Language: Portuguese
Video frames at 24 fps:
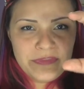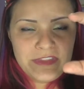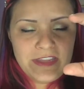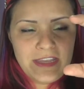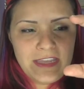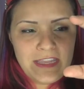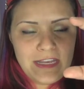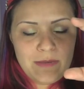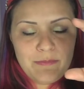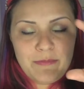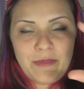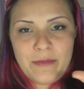
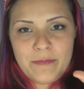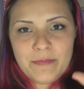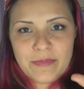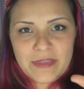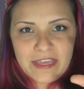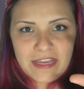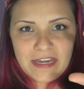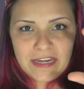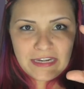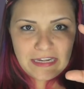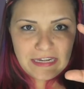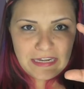daquele bem
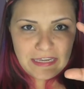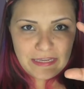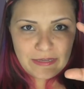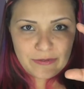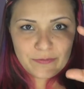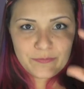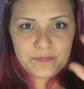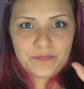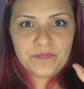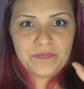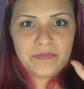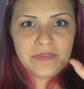
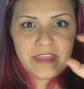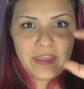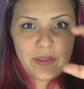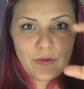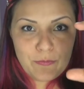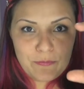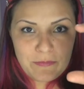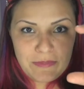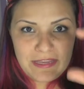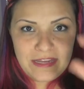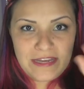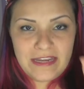pequenininho, que é
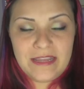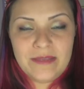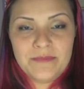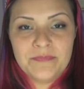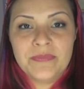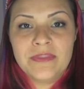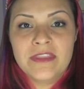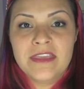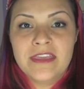o mini,